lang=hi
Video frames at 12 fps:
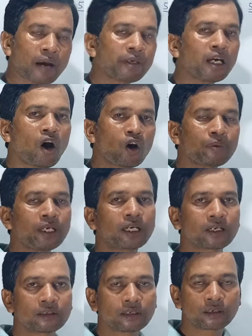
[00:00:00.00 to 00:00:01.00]
अभी और
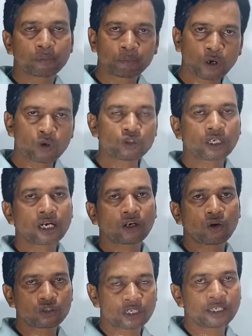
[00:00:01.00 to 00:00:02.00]
भी बहुत जगह
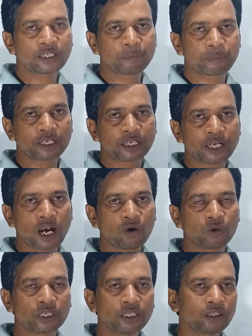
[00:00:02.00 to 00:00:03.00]
काउंसलिंग की प्रक्रिया
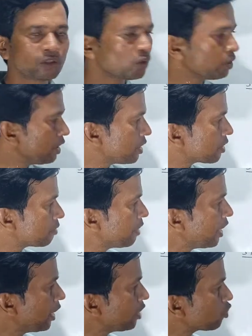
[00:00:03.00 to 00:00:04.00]
होगी तो
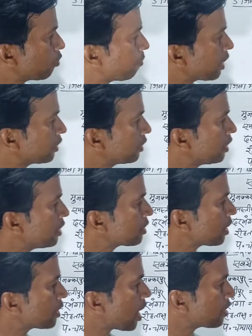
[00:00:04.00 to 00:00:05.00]
इसमें जो
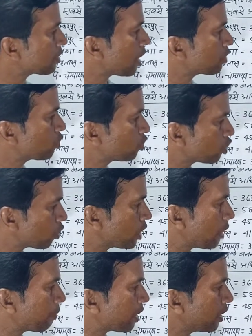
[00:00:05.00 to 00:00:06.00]
बत्तीस हज़ार सात सौ
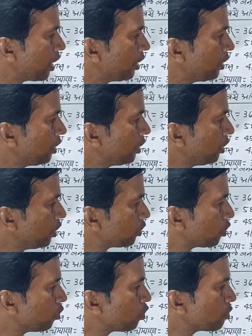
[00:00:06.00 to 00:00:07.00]
चौदह पद है
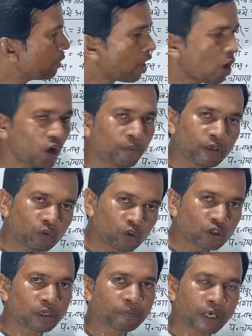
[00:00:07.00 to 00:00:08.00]
तो उसमें और भी
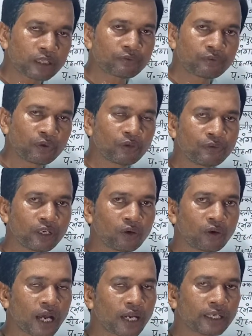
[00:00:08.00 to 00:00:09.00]
कुछ पद
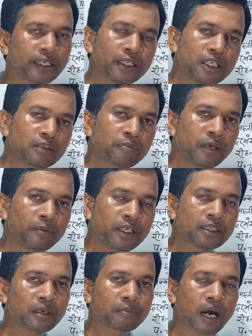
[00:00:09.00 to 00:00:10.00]
फुलफिल होगा लेकिन इसमें
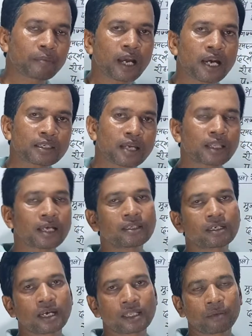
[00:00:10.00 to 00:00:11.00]
भी संभावनाएं ज़्यादा
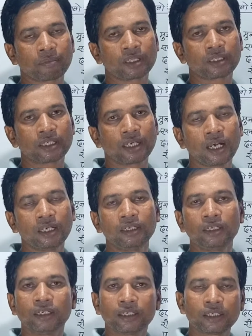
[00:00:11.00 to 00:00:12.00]
से ज़्यादा बनती है
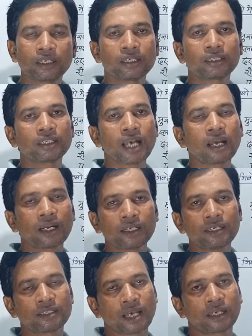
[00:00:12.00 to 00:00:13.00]
कि रिक्तियाँ रह
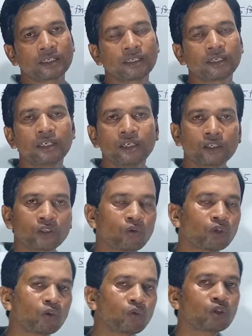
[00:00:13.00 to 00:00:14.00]
ही जाएगी
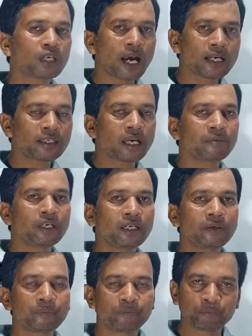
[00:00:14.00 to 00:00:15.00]
क्योंकि कुछ ऐसे भी
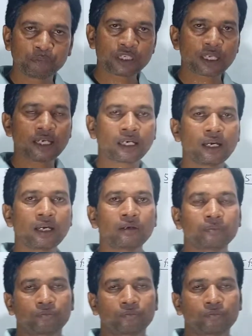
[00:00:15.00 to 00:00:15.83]
विषय के